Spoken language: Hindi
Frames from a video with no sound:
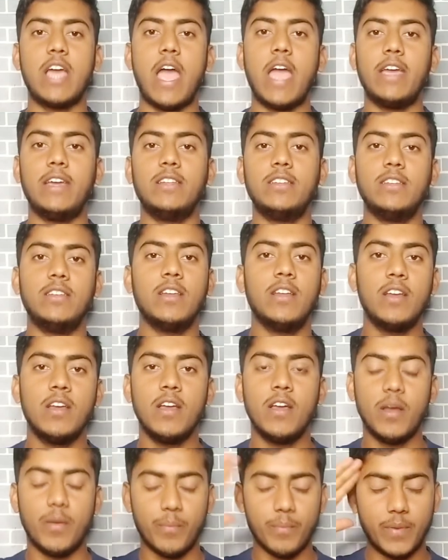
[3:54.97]
जय हिंद
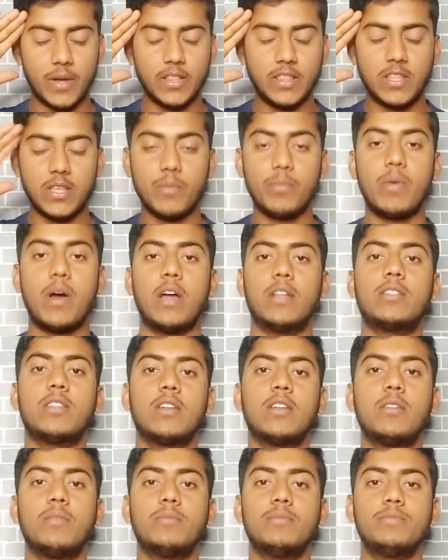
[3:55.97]
बंदे
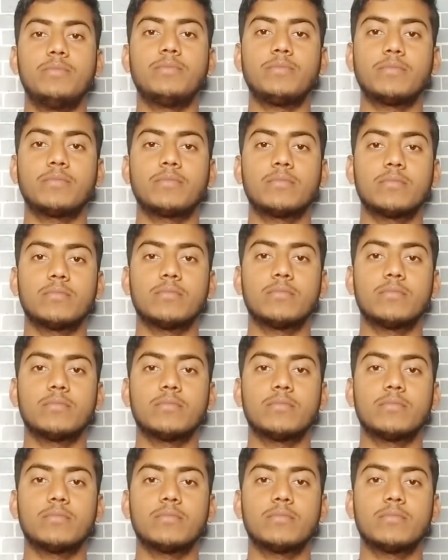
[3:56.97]
मातरम